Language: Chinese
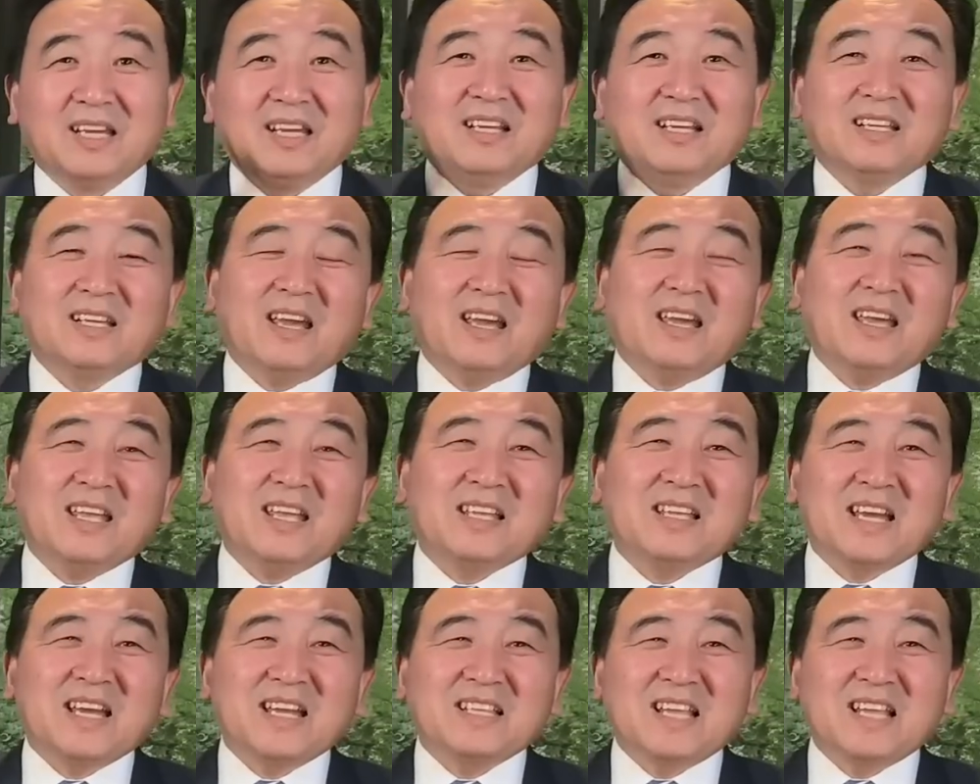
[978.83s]
还
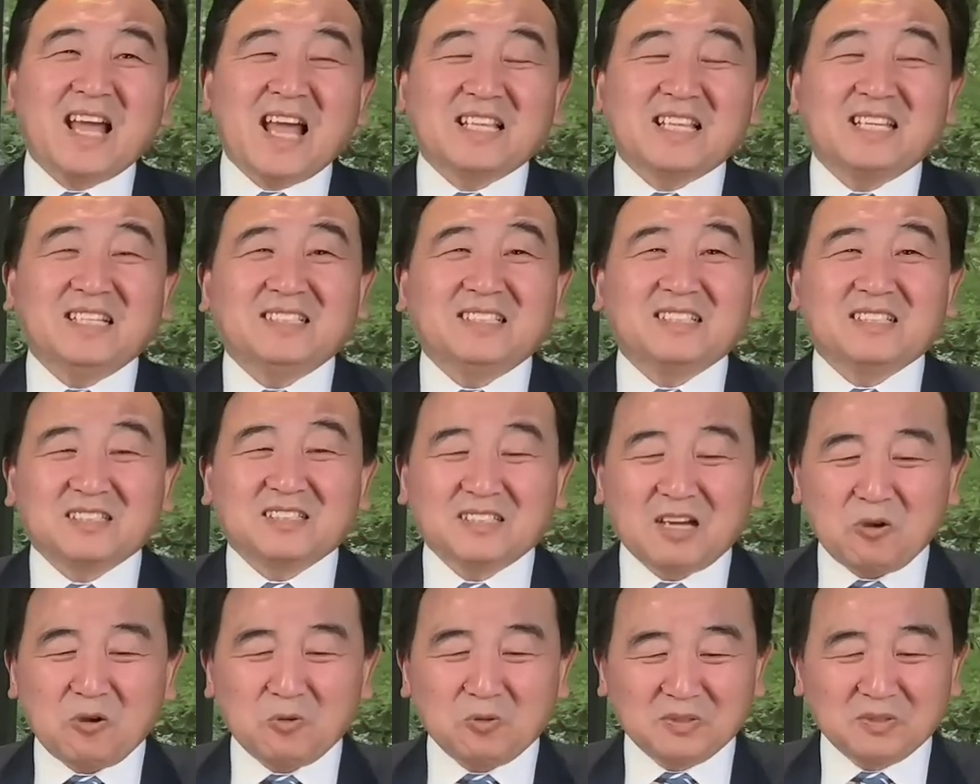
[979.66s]
他那你这
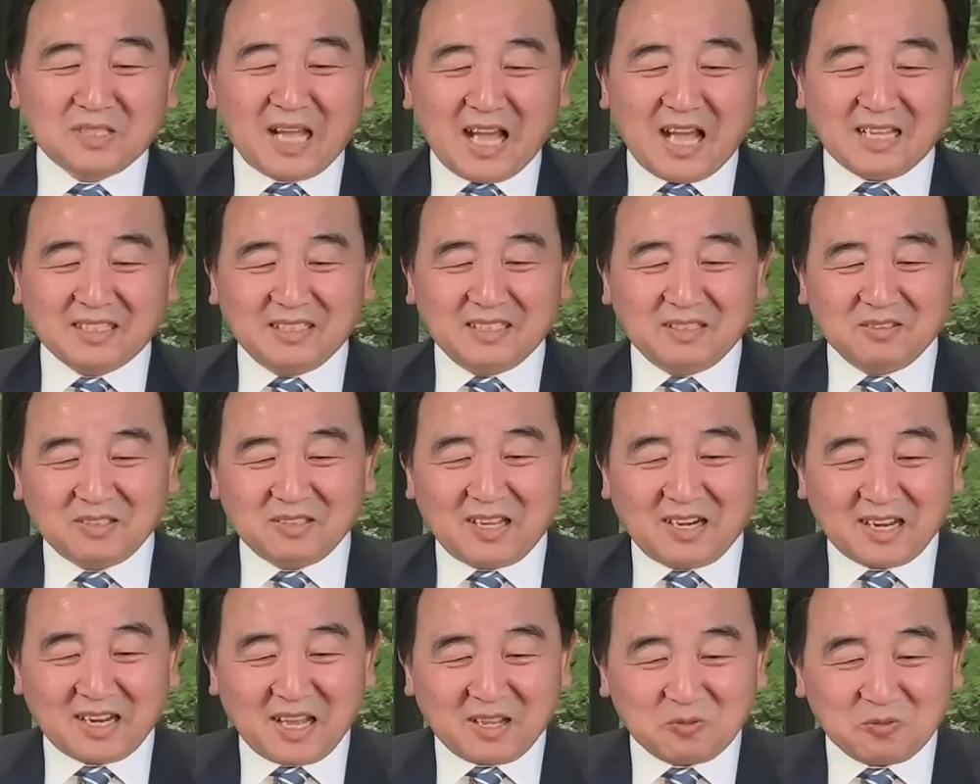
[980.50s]
招呼打的有
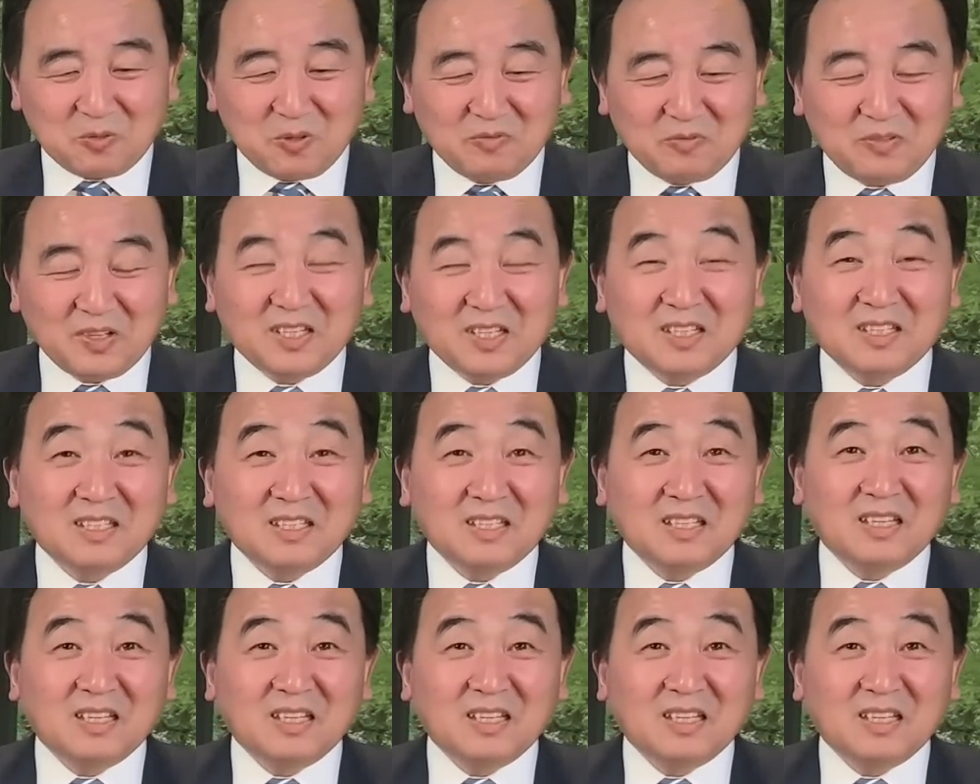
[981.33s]
点太过分了。